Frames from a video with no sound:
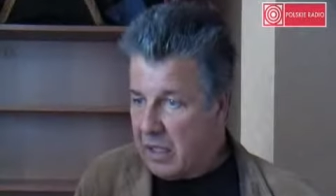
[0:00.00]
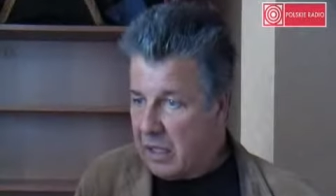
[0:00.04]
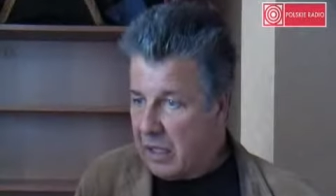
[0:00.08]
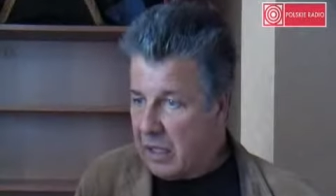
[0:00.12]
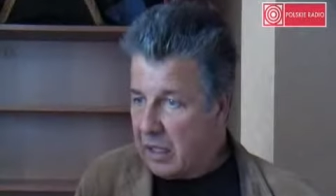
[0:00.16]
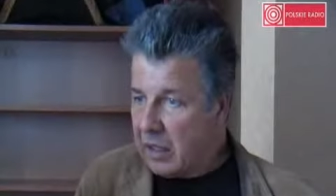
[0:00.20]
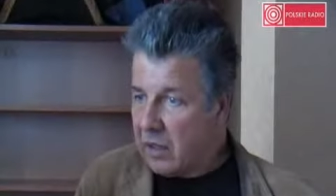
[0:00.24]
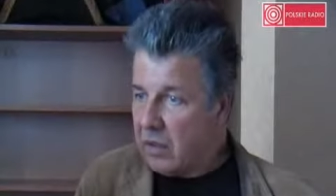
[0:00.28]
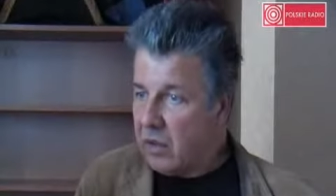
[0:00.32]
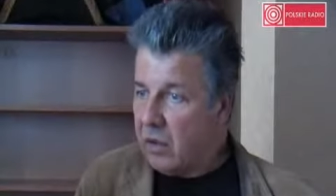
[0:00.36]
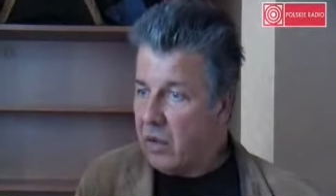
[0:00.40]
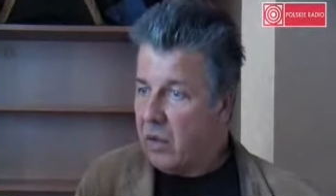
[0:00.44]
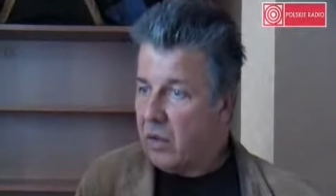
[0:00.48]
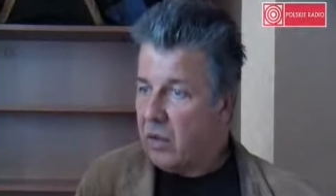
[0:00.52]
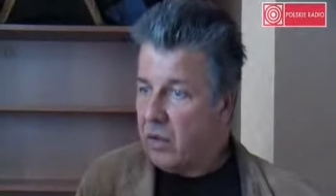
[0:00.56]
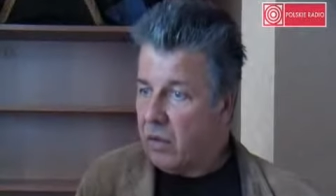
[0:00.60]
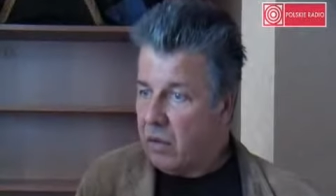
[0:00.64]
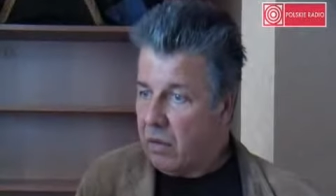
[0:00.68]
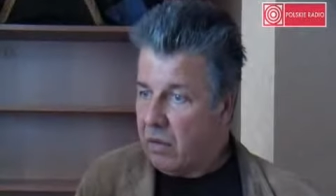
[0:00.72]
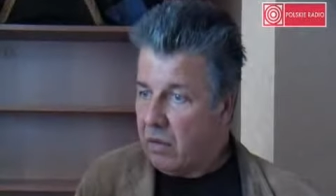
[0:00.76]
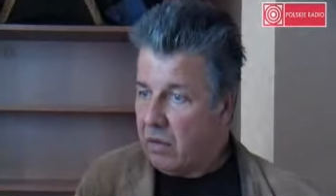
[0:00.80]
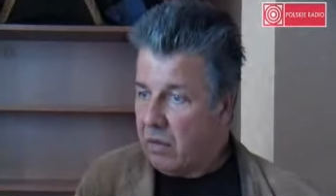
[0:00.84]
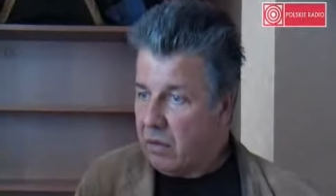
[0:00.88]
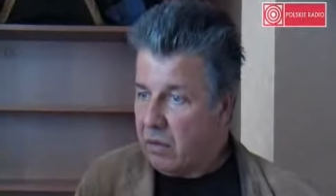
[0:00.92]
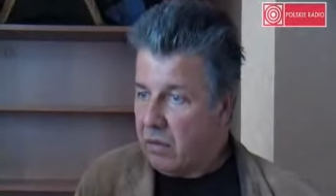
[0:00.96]
jak to
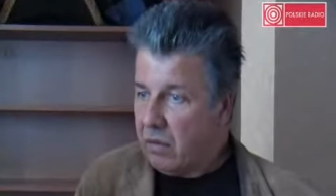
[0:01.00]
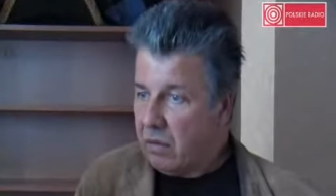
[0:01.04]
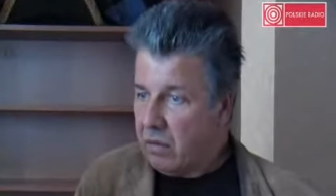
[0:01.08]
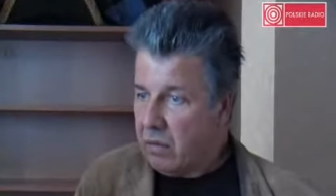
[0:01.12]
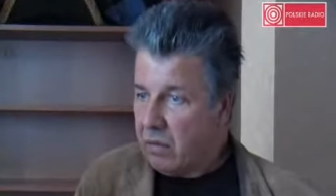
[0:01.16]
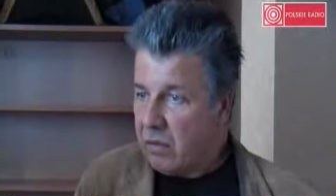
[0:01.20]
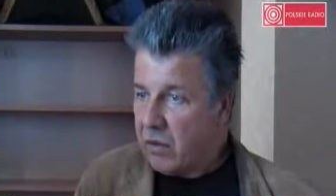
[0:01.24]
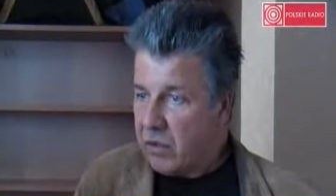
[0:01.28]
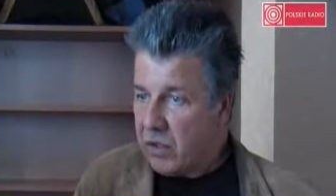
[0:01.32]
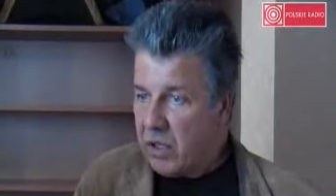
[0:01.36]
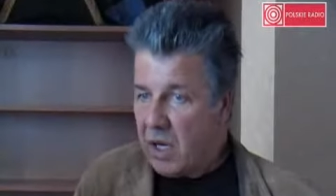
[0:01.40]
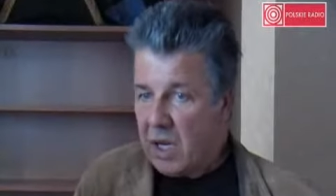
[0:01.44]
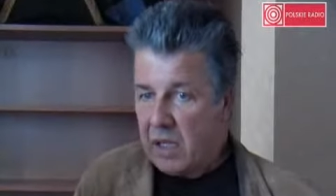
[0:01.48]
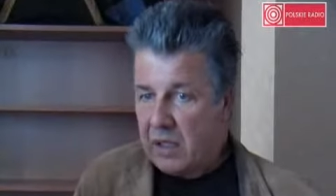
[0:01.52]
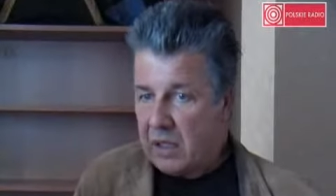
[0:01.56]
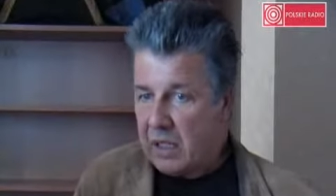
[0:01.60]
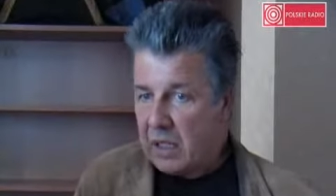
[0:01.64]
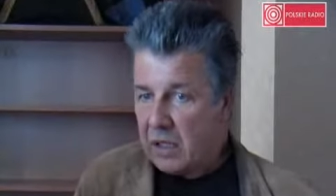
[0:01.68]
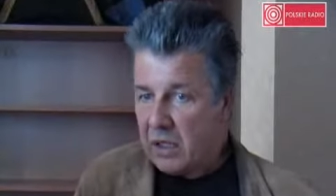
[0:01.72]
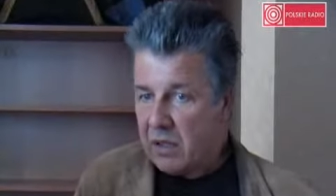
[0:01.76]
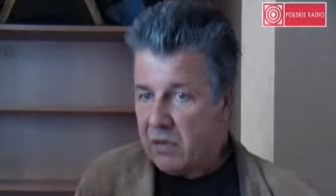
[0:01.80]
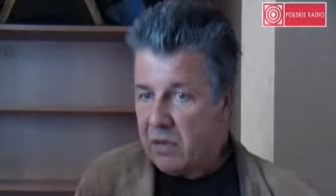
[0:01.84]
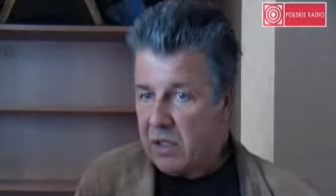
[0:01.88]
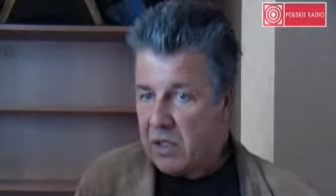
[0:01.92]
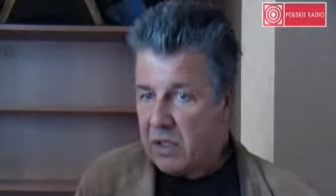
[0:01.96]
trzeba
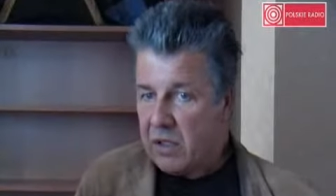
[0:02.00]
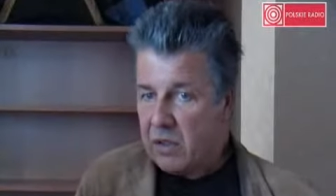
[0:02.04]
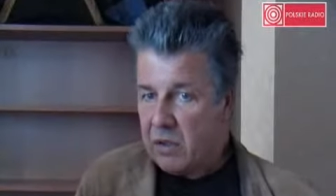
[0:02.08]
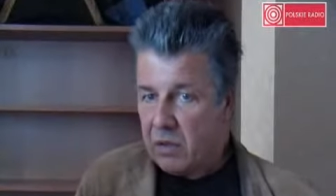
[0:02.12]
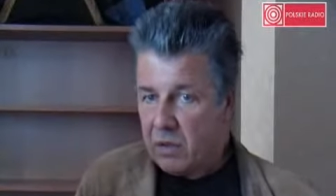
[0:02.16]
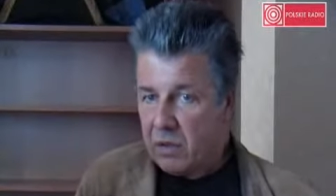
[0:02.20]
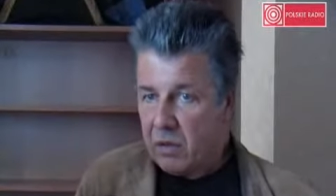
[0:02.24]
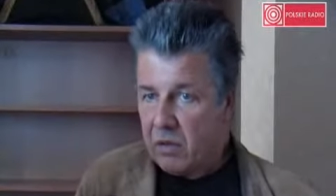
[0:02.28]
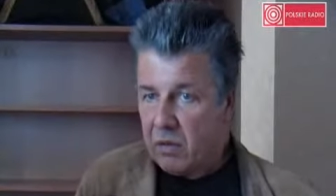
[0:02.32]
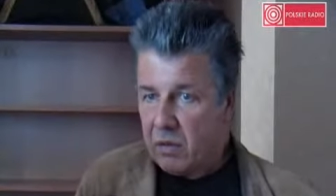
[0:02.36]
traktować